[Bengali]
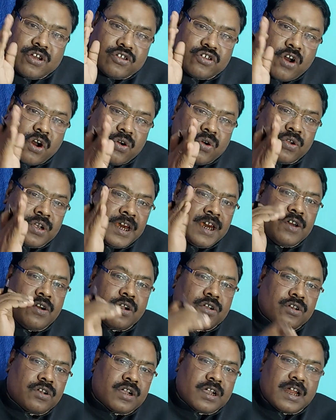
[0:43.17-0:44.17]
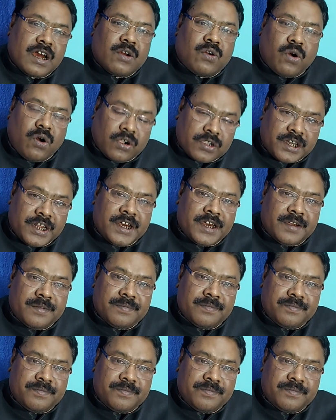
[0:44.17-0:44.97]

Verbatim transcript: যখন এই ঘটনাটা ঘটে